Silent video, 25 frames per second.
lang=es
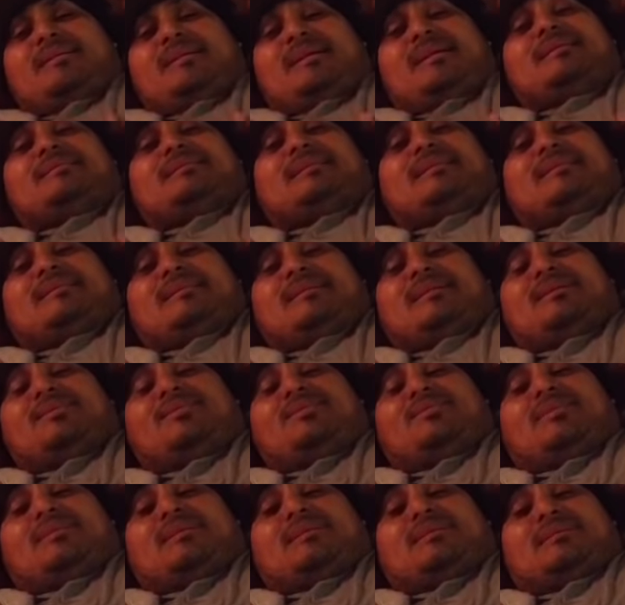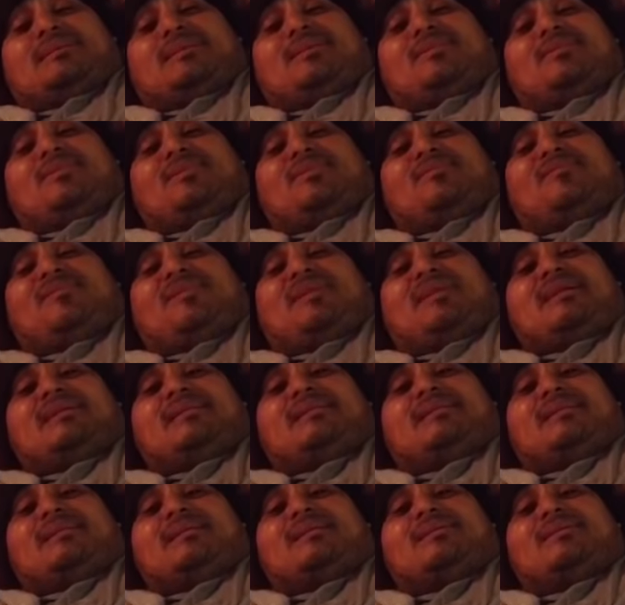Y han sentido que estaba
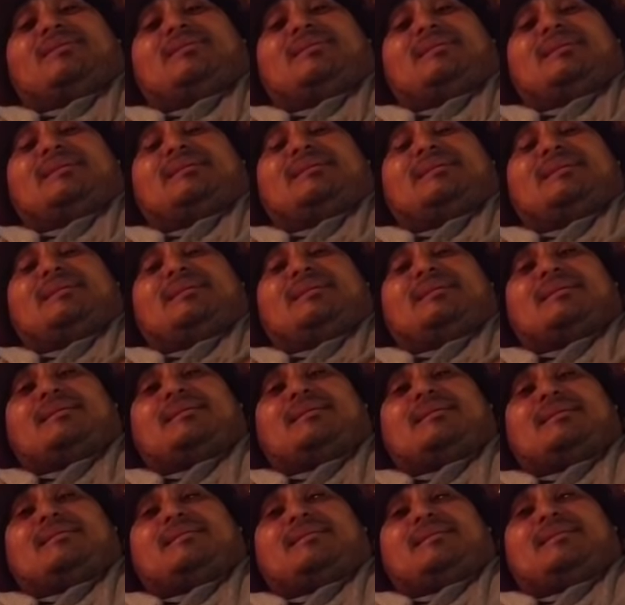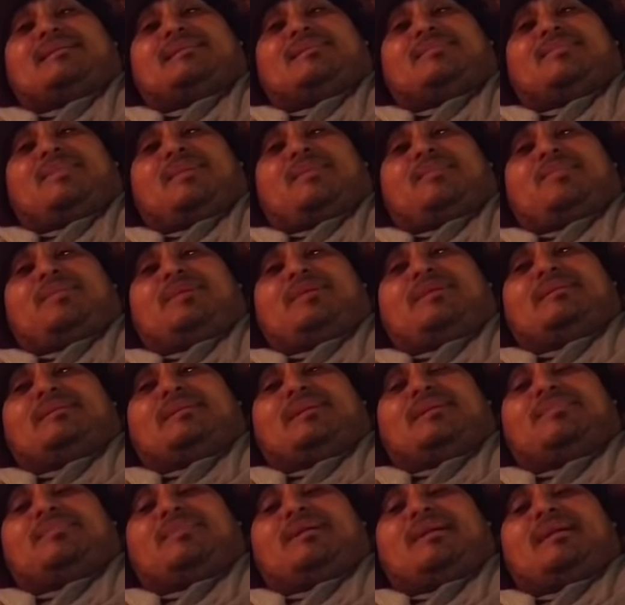diferente. Ellas dicen, dicen, papi,
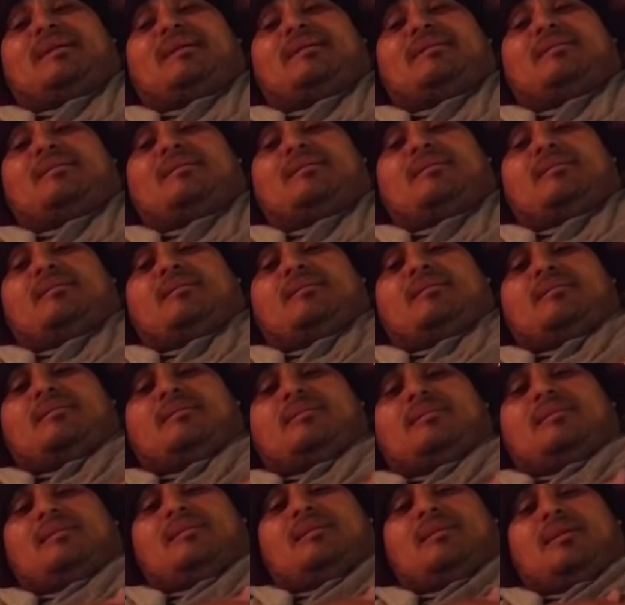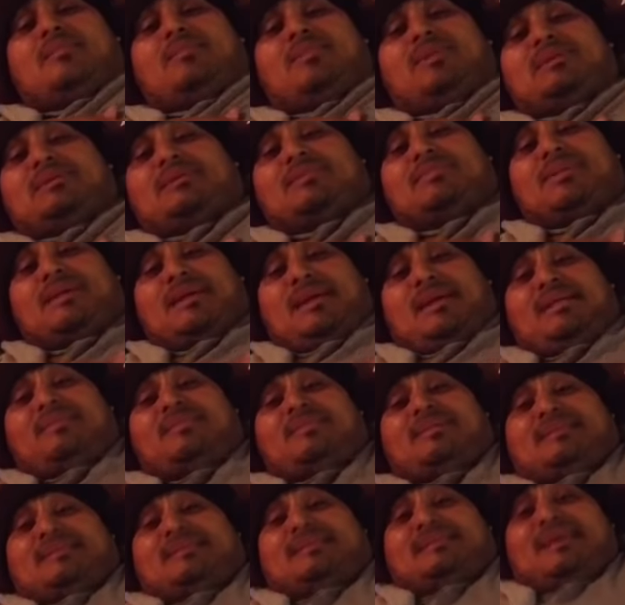¿estás bien? Y ya me dice,
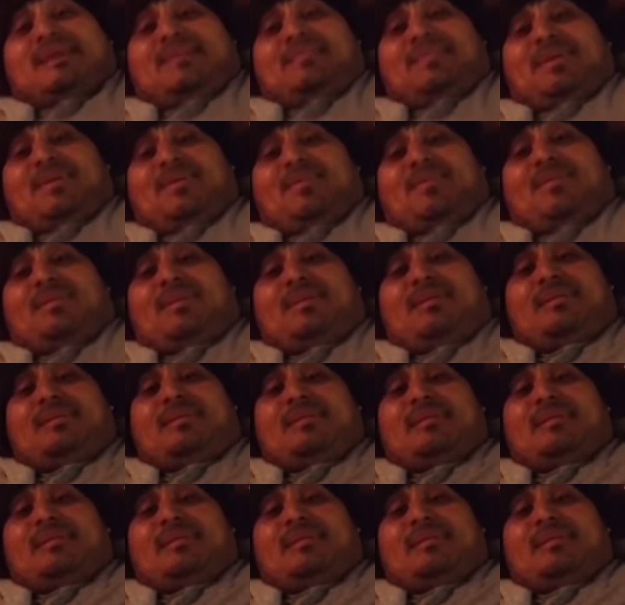mañana vas a estar mejor.